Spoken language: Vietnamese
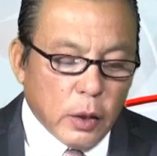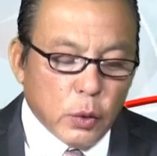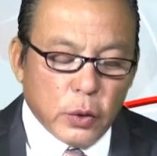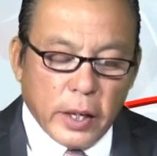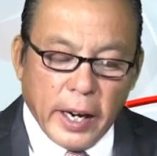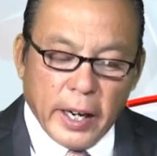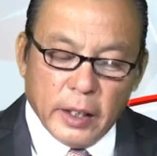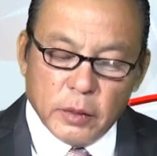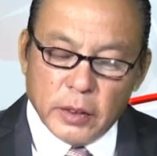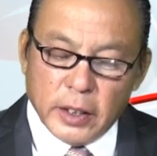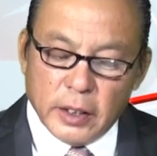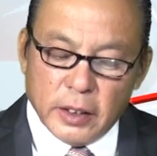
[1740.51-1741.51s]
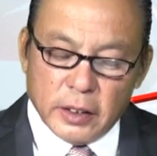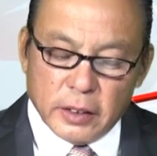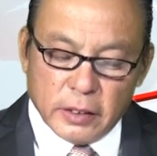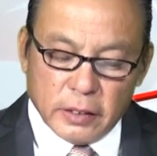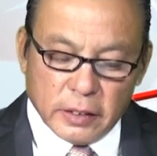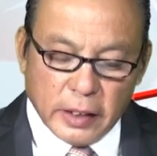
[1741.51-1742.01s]
đâu ra mà
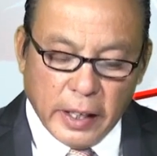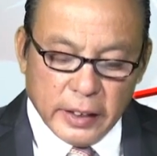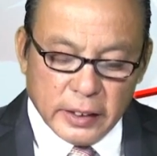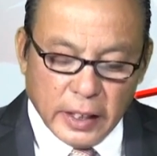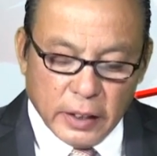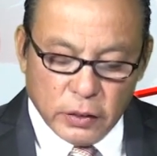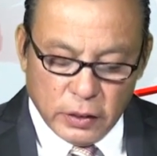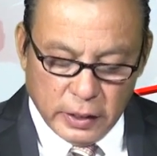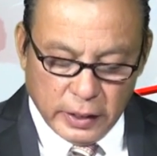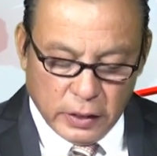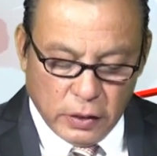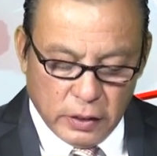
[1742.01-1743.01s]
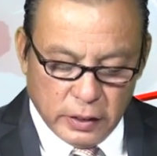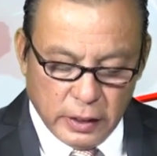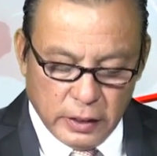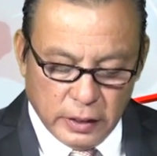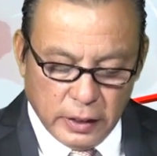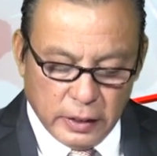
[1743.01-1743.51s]
tại sao nó lại có
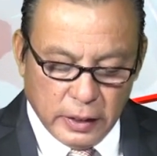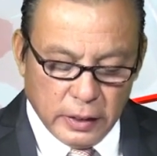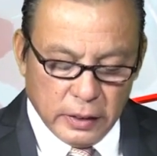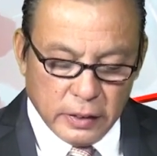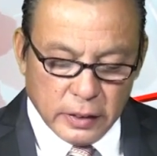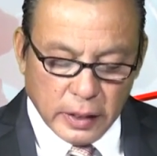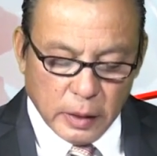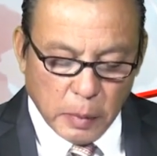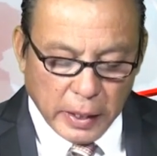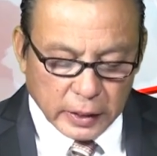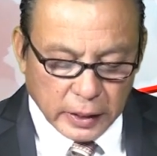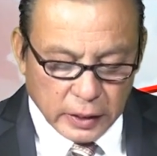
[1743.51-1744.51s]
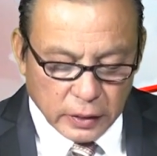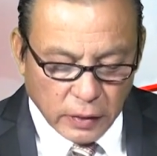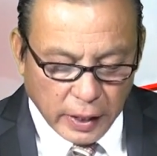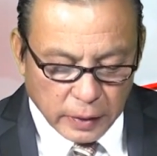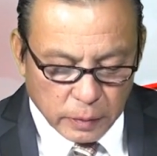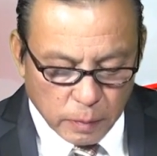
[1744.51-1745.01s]
cái cái cái cái bản tin như
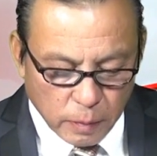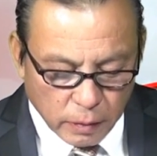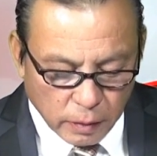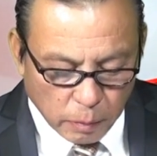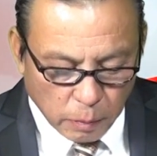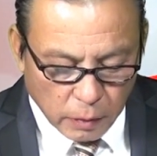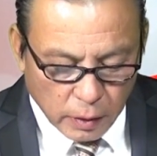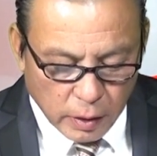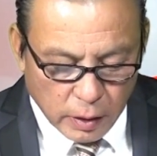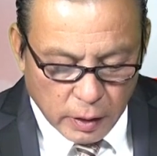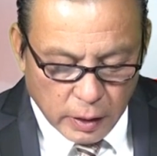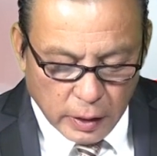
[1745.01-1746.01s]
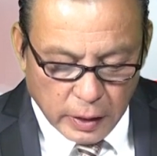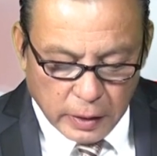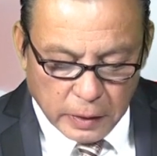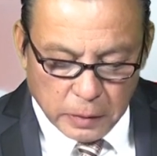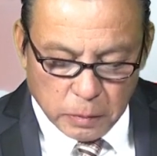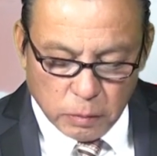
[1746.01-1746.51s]
vậy.
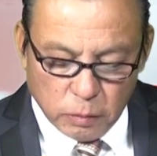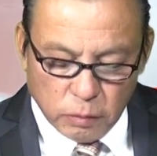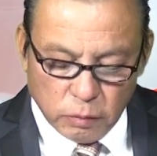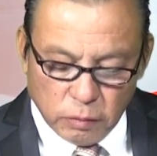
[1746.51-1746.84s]
Um,